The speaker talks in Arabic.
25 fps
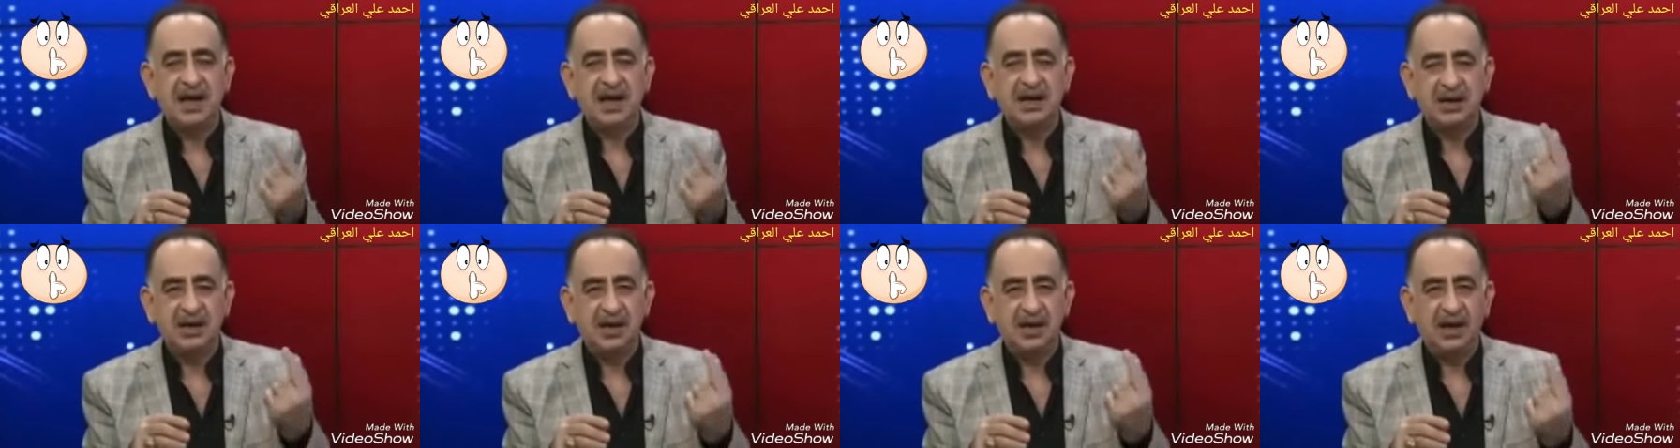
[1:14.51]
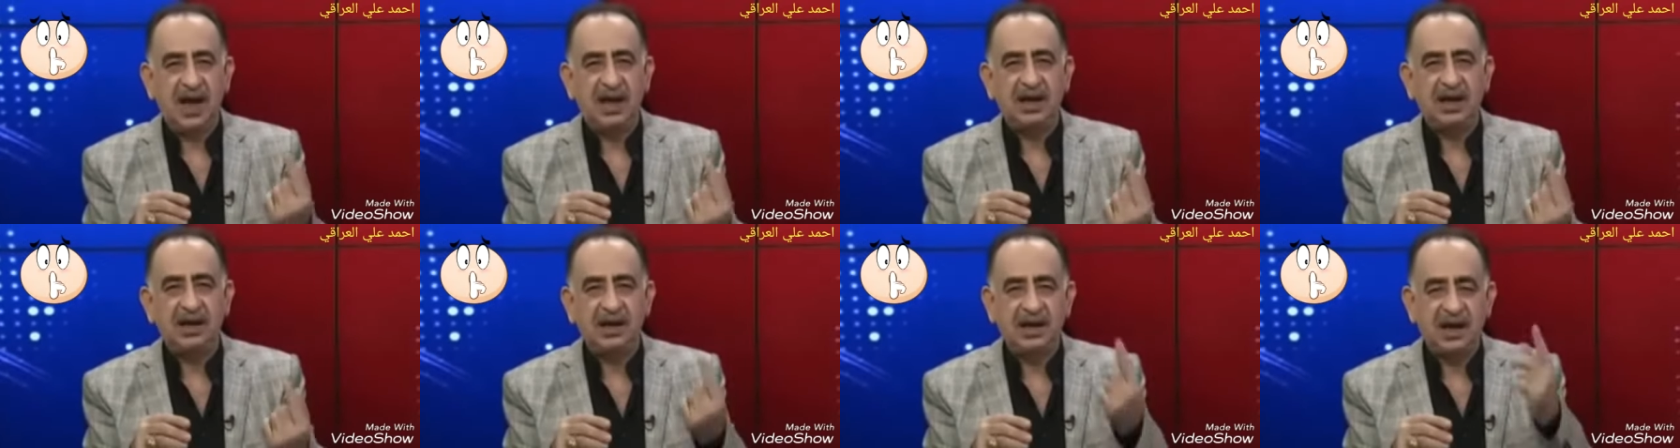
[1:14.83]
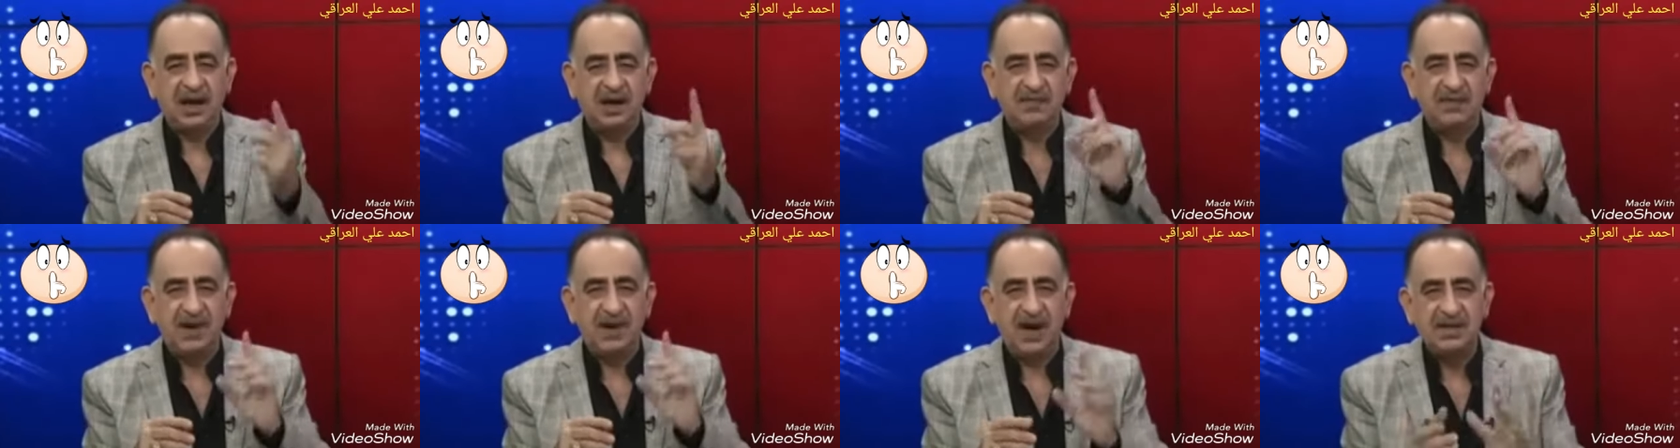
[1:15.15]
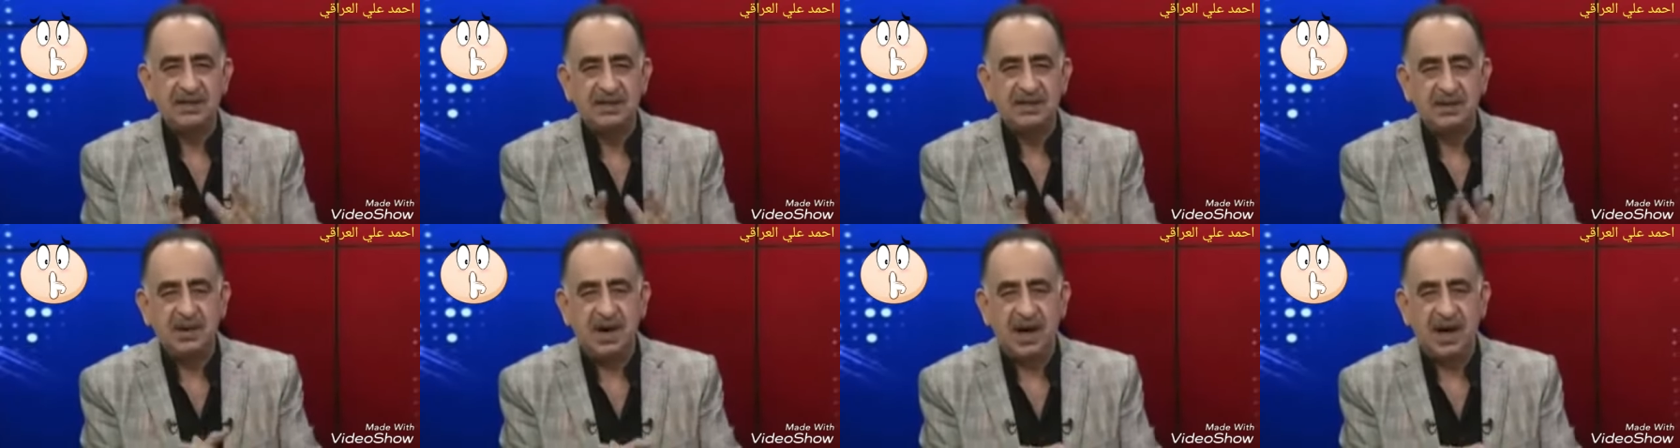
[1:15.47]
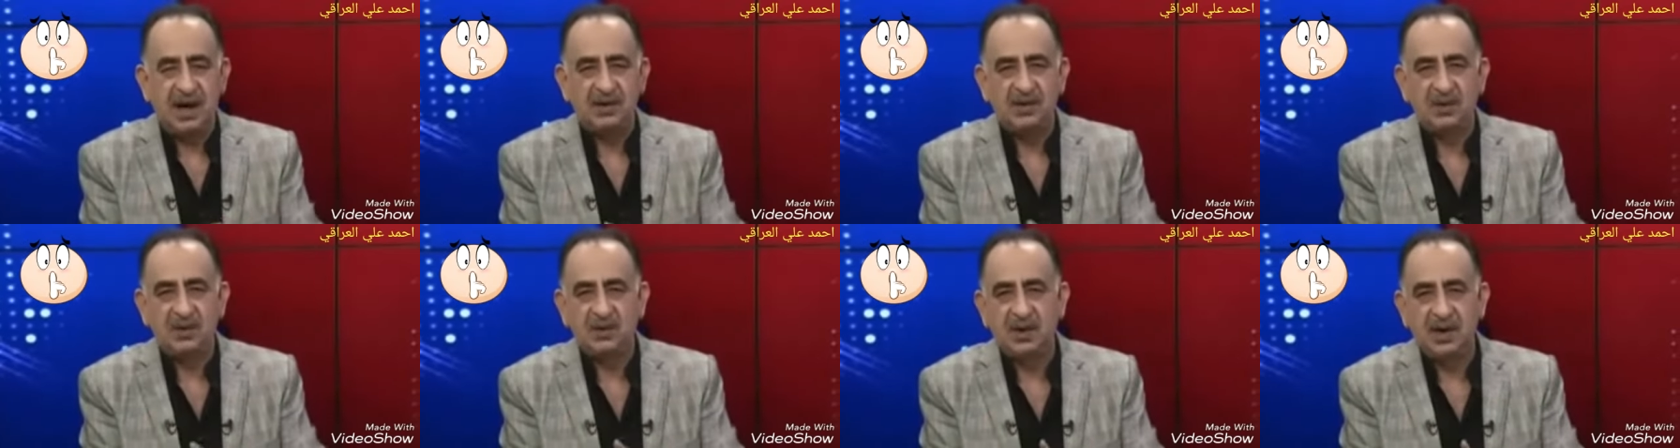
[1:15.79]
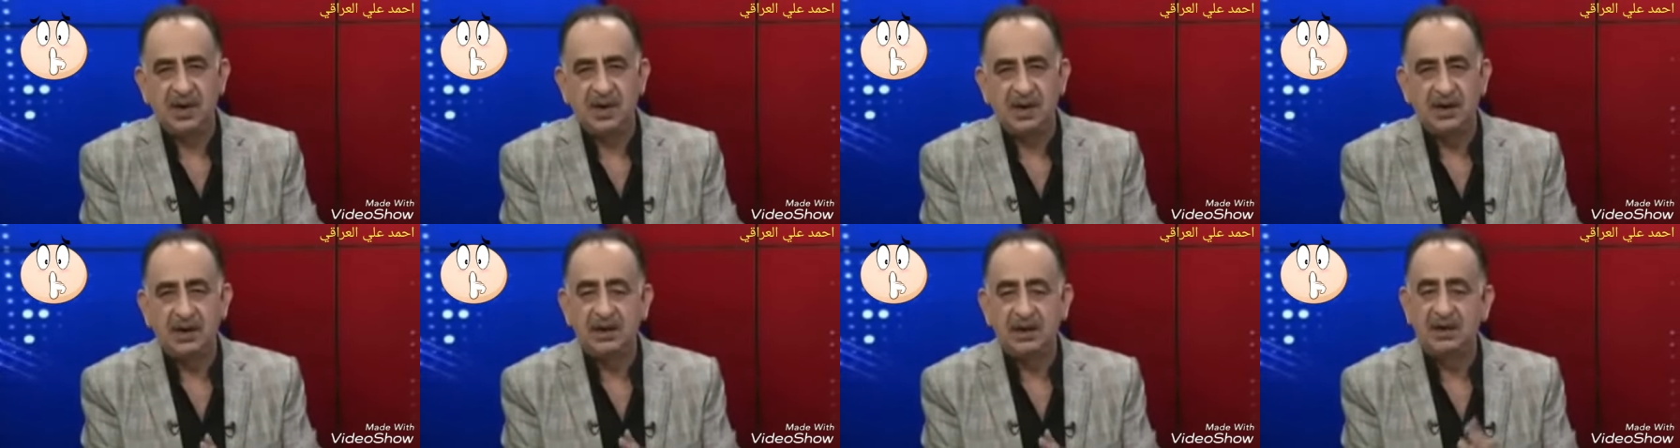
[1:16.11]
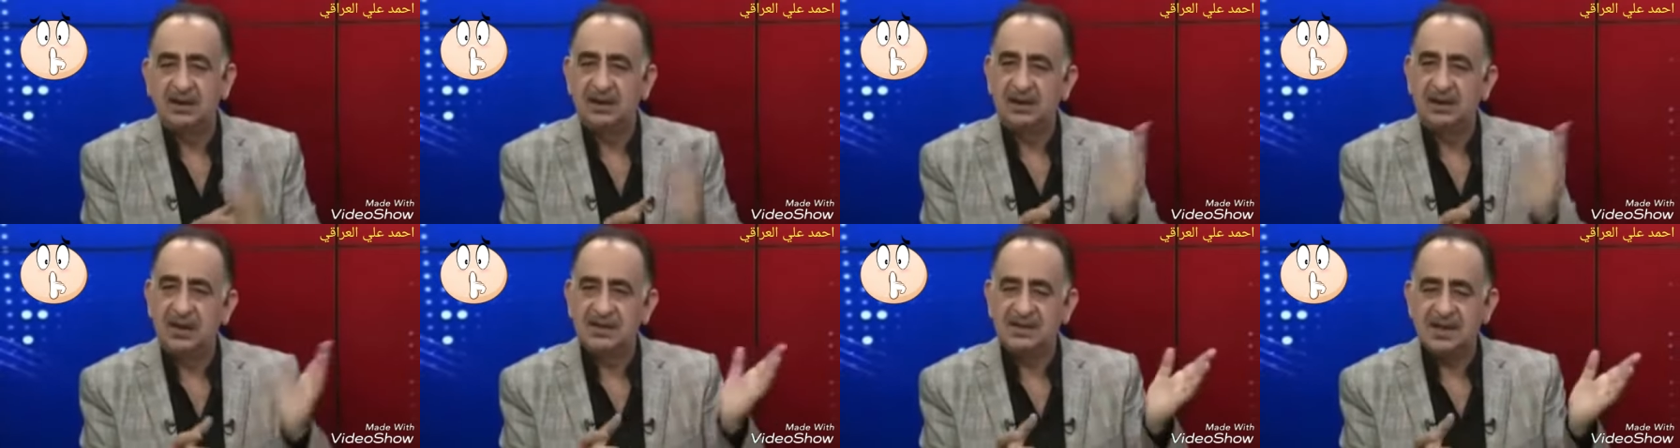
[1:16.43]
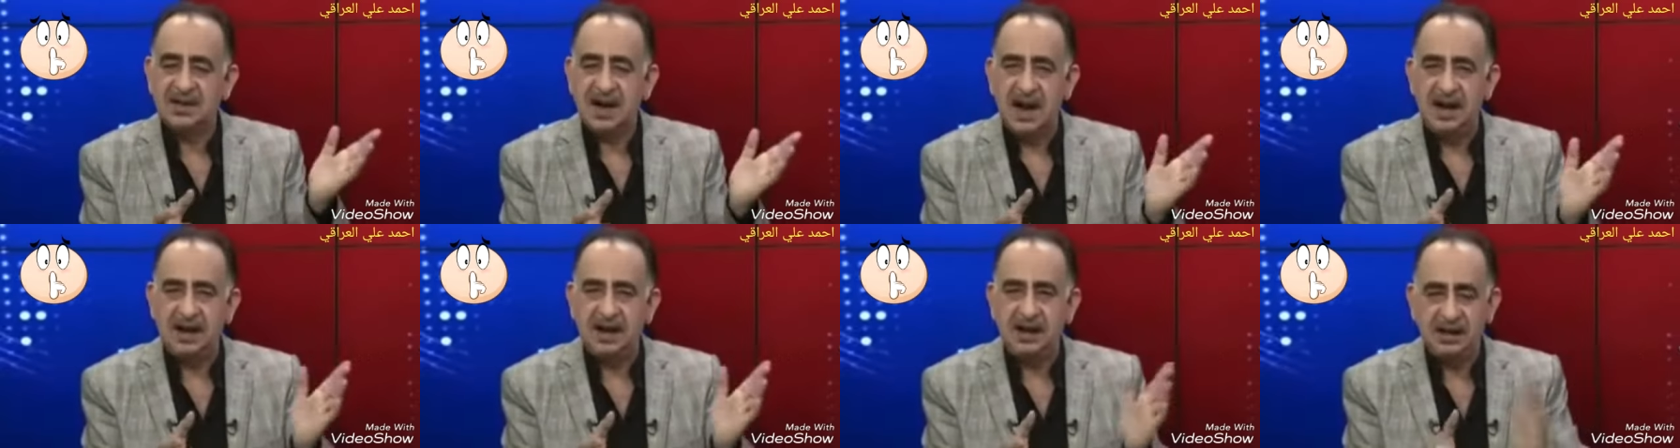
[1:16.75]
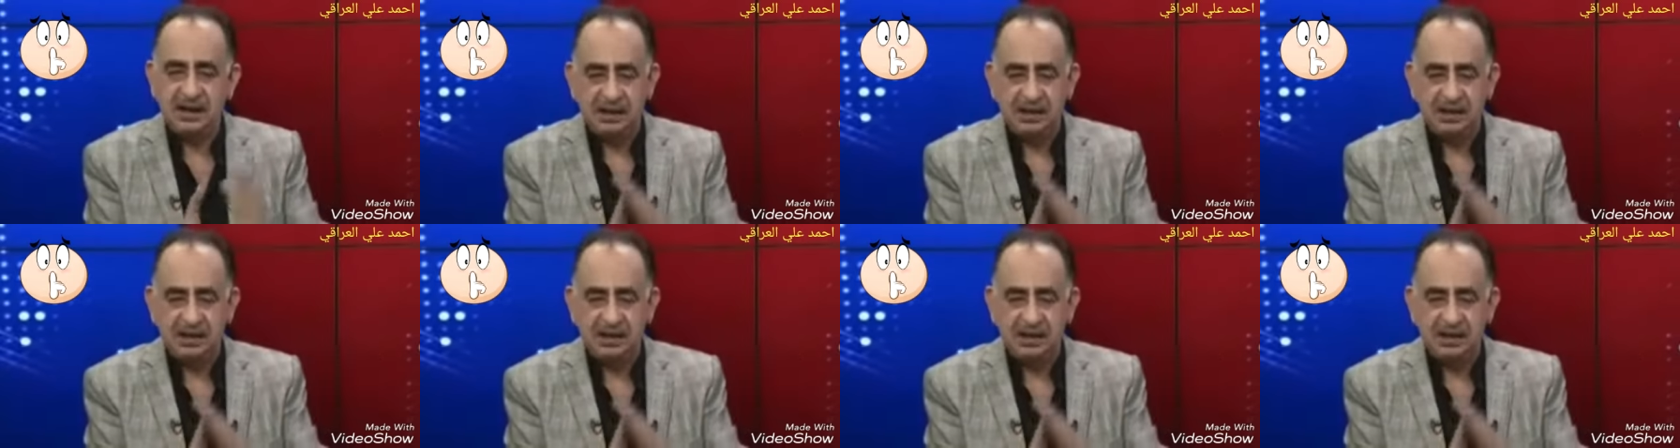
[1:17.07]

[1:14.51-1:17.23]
لكن الحقيقة الفائز الواحد هو إسرائيل